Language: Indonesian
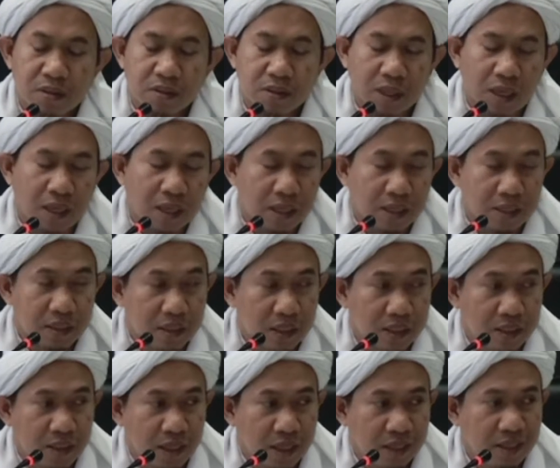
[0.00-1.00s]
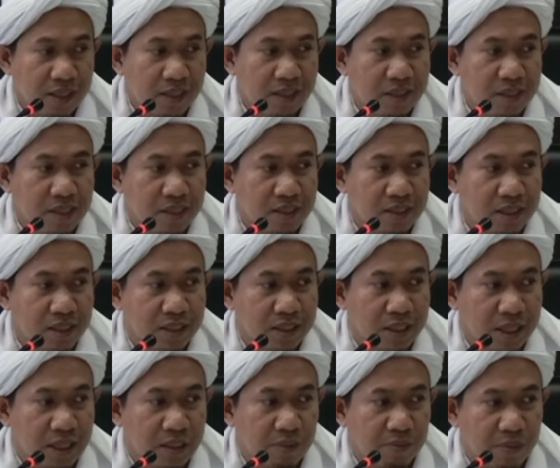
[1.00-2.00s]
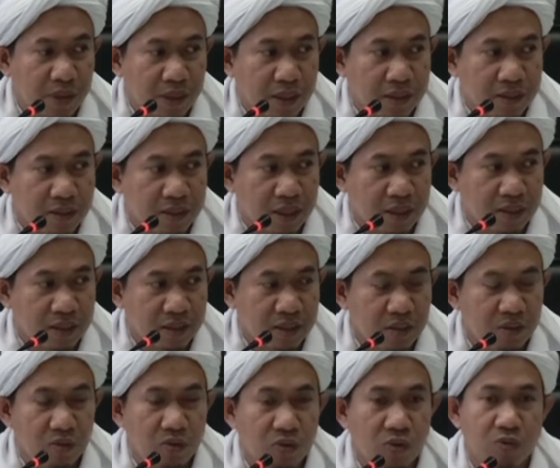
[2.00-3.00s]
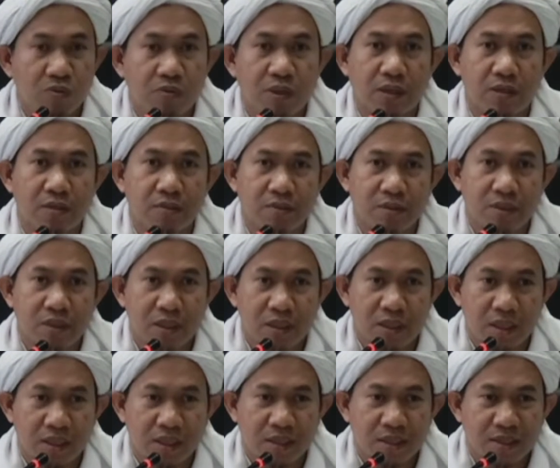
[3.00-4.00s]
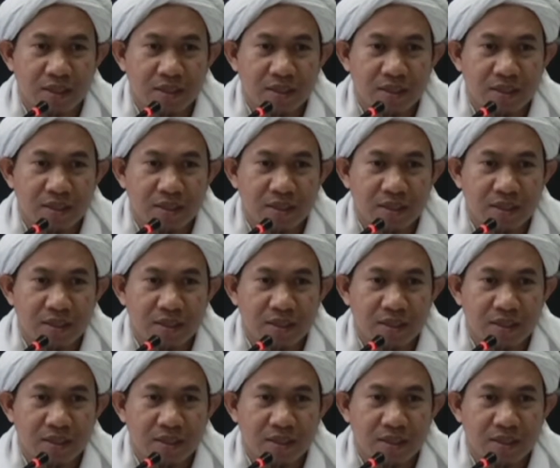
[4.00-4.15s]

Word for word: Jarang terjadi yang terjadi pakai saksi hukuman zina.